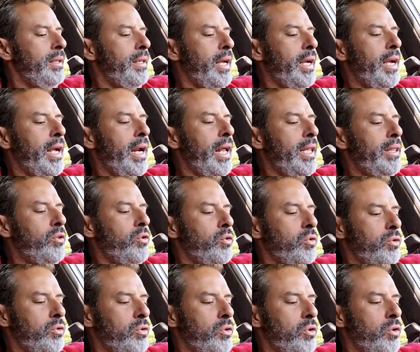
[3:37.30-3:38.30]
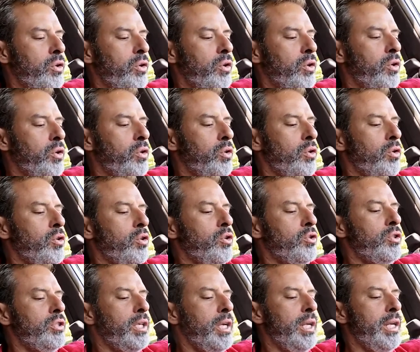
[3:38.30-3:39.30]
Decreto, con
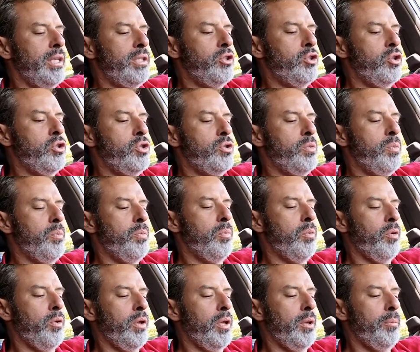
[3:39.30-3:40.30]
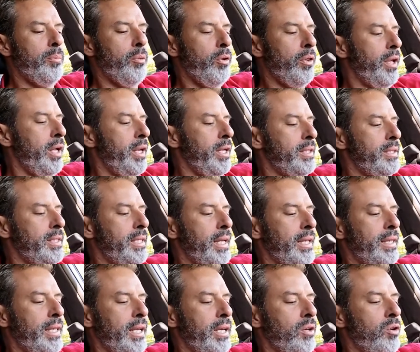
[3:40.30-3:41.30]
los derechos y poderes
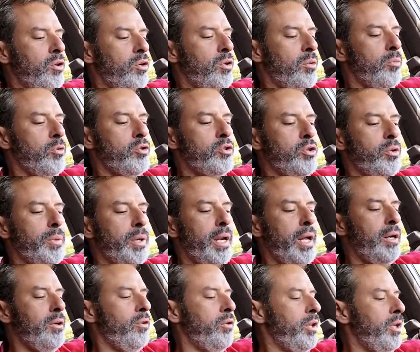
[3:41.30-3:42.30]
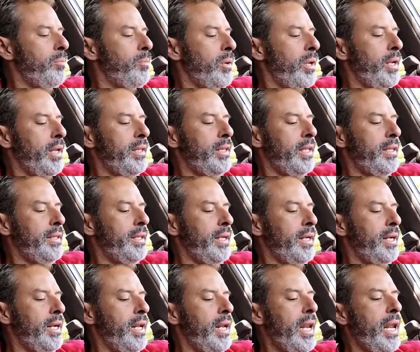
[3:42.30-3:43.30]
que tengo como soberano del planeta
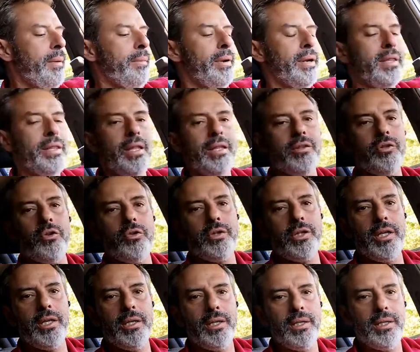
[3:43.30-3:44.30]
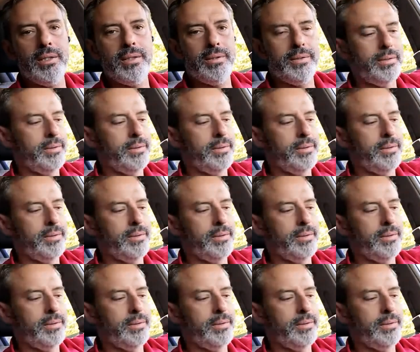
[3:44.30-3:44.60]
Tierra, la verdad total.